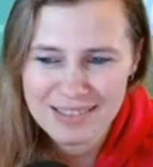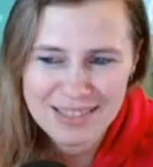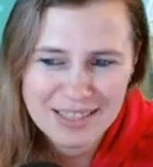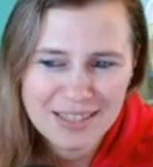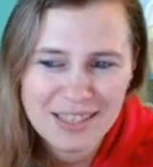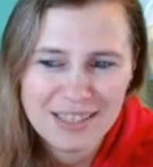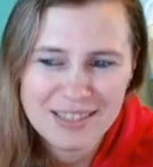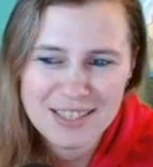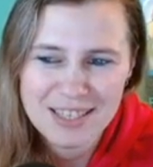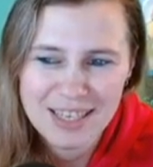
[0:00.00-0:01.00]
das
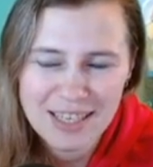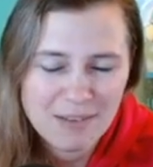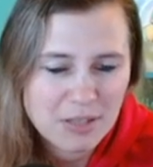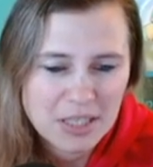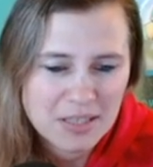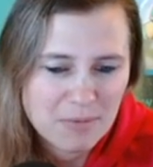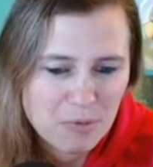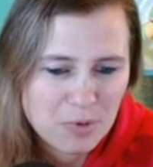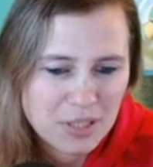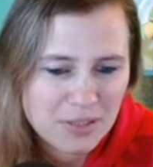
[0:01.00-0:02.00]
kann sein. Habe ich jetzt aber
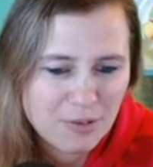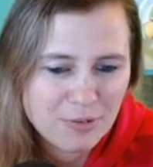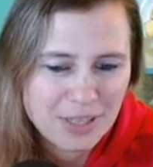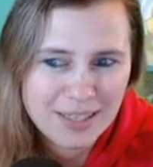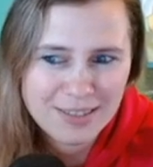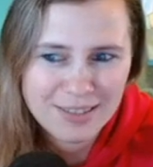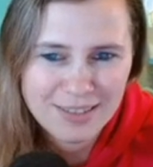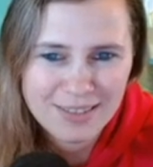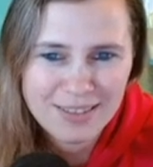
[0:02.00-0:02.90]
auch nicht drauf geachtet.